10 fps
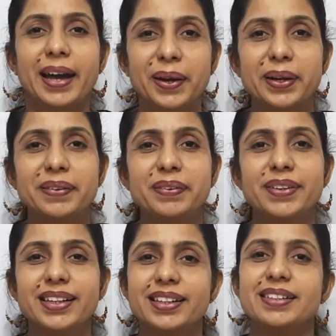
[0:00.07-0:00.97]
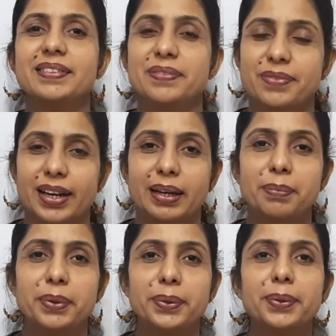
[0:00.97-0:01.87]
हेलो एवरीवन
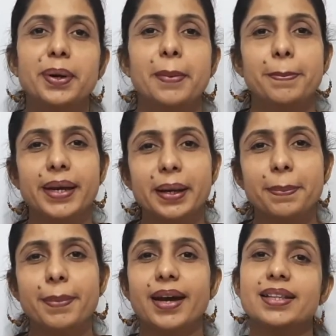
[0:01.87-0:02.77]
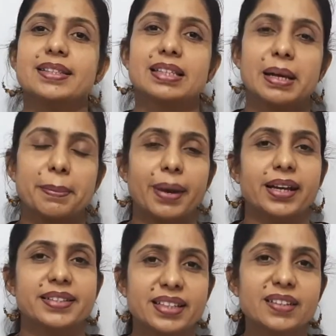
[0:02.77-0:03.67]
वेलकम टू पिकअप मैथ्स
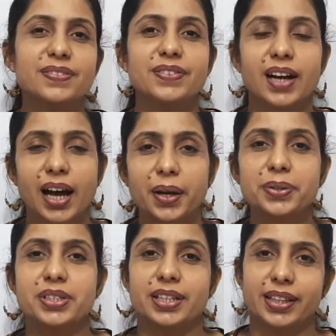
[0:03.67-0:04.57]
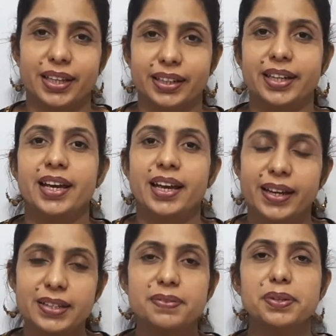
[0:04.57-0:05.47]
माई सेल्फ अरुषि
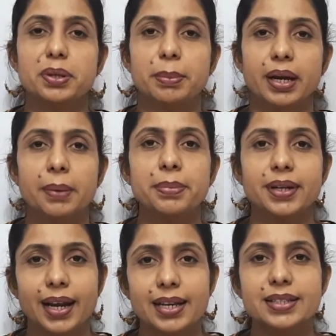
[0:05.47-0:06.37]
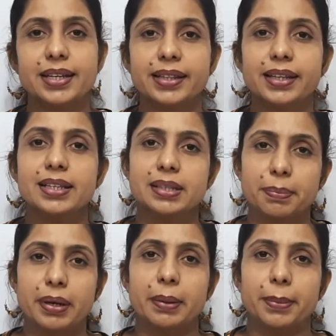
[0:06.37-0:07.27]
चतनानी इस वीडियो में हम क्लास नाइन के
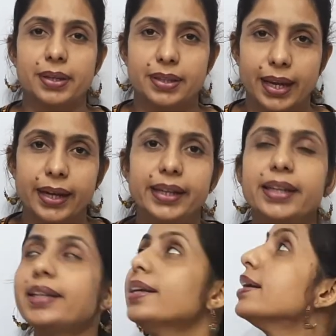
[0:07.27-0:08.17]
चैप्टर नंबर थर्टीन